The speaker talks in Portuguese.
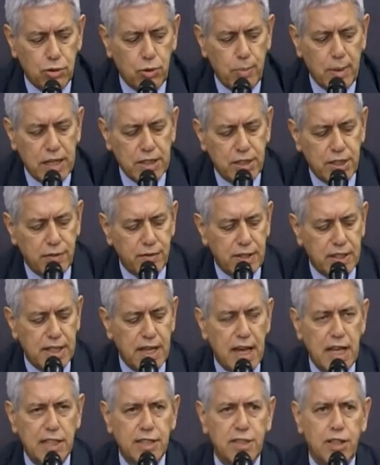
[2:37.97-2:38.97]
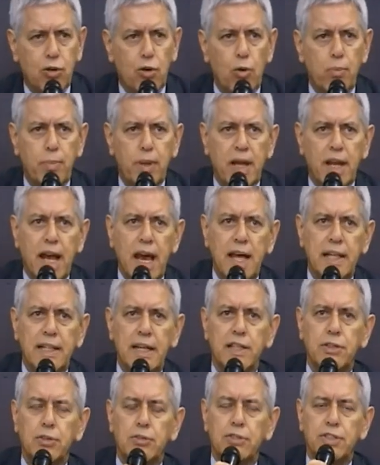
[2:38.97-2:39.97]
de uma atividade
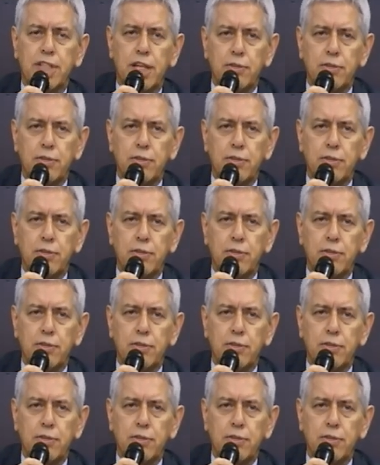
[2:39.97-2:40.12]
combinada entre o